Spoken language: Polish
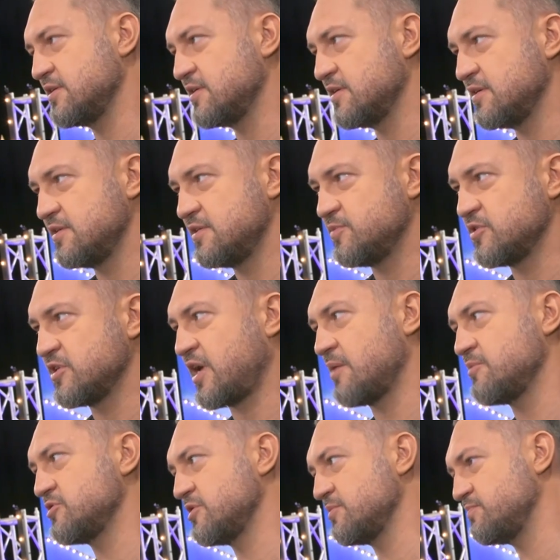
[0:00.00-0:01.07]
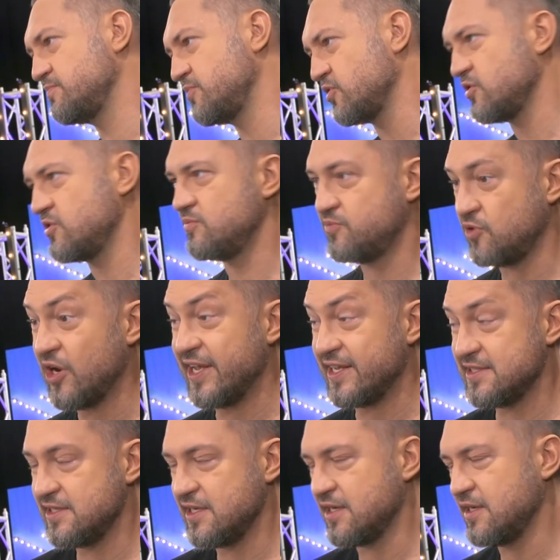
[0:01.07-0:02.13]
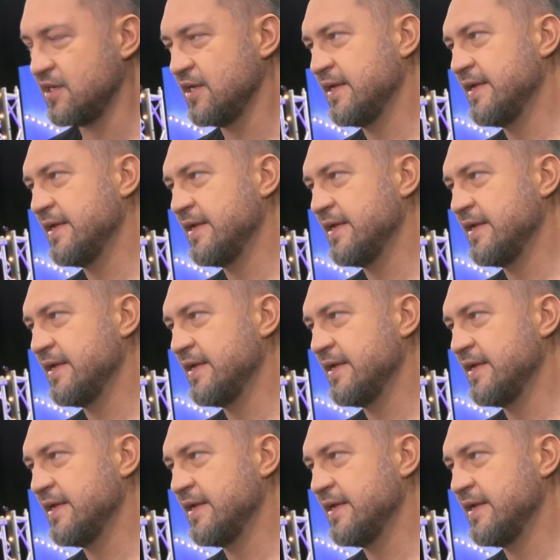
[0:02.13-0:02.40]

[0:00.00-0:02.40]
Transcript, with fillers: e, i spotykamy się po, po lekcjach,